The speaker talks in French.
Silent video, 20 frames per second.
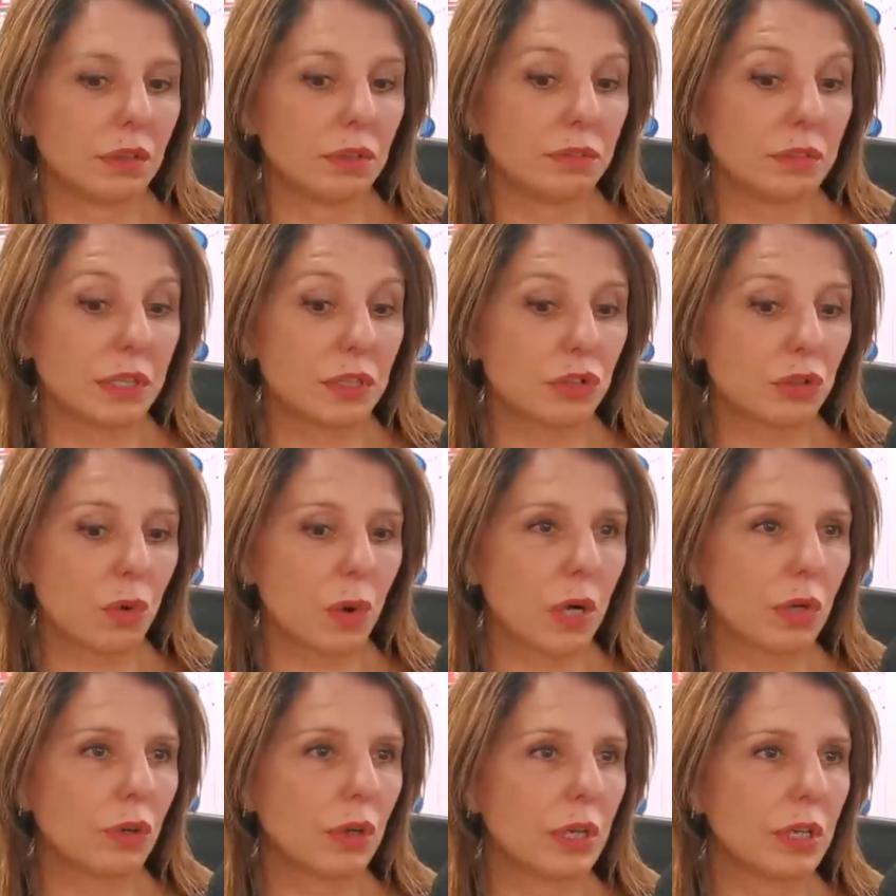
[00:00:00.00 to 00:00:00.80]
En fait, je
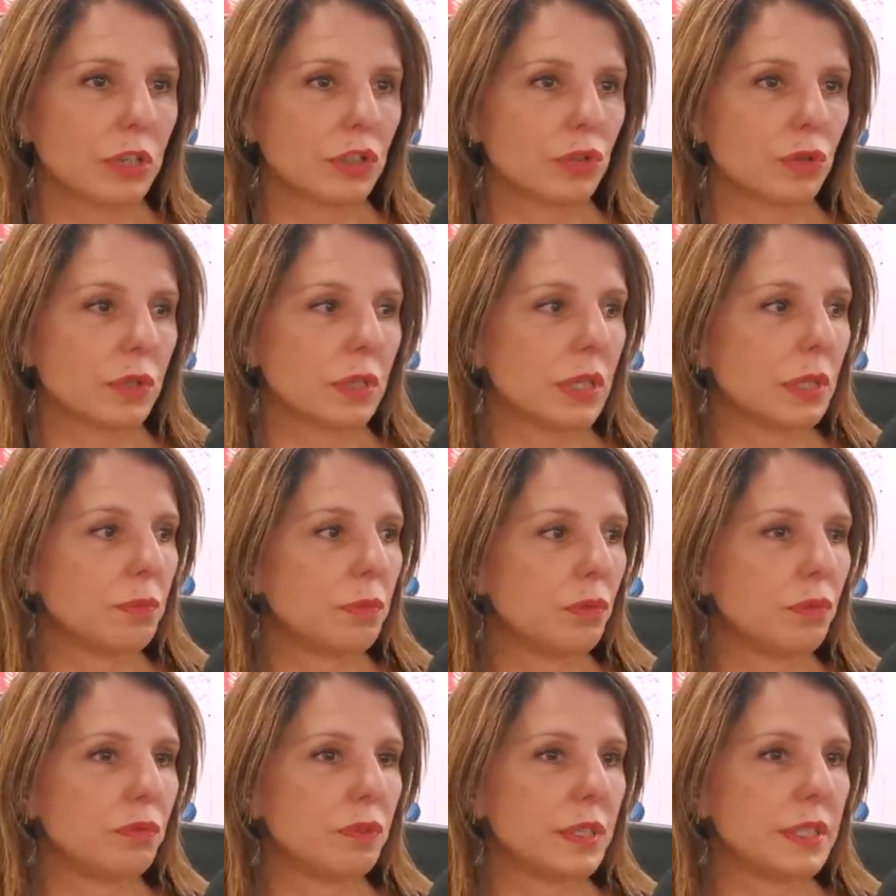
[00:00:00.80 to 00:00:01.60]
crois que les choses les
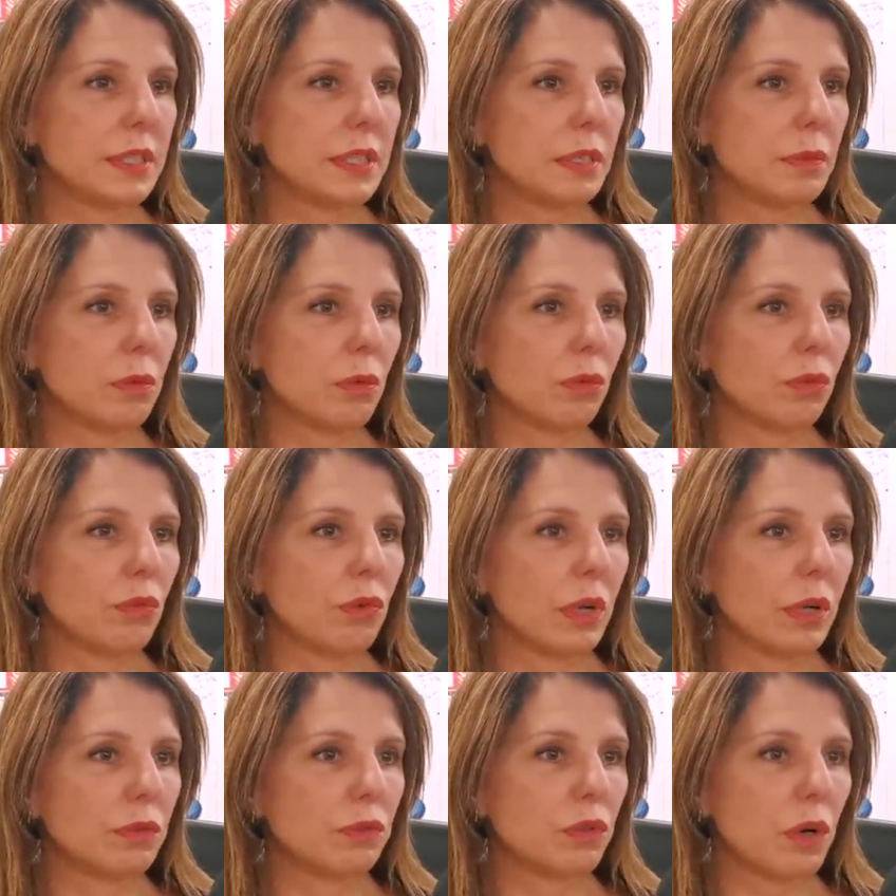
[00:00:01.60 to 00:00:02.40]
plus visibles, on
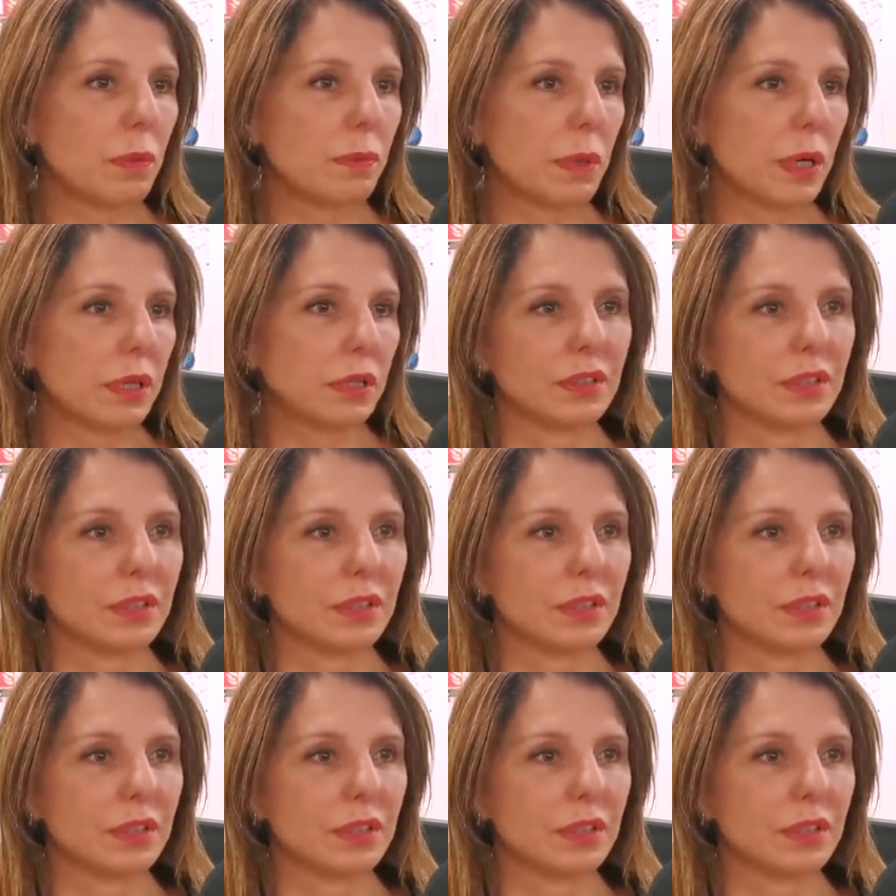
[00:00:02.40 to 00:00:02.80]
ne les voit pas.